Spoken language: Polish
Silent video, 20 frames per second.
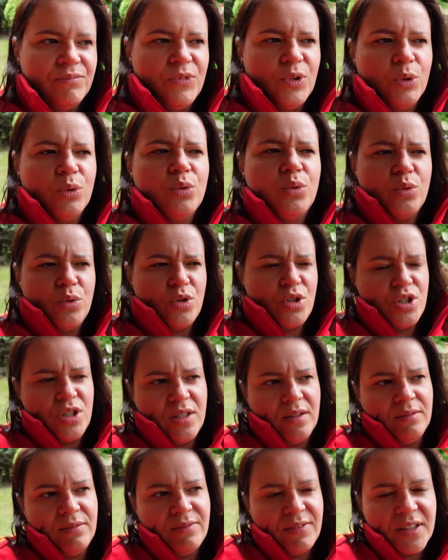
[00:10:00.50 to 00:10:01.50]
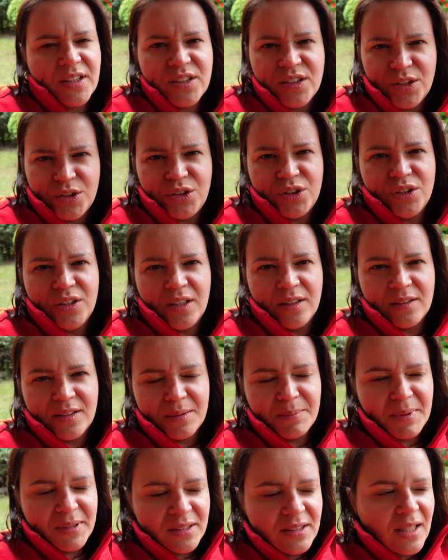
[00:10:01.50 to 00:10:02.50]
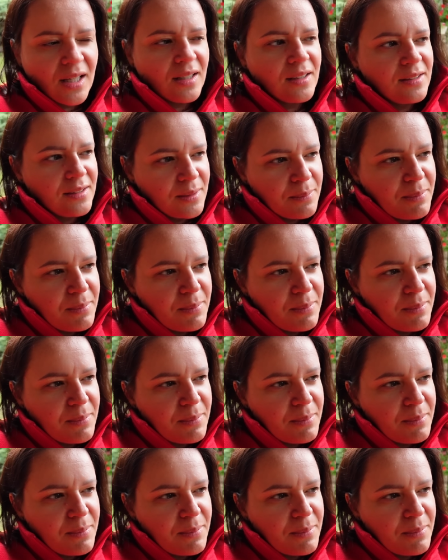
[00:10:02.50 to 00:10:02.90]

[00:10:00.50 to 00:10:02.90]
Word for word: no kurczę, faktycznie, chyba tak,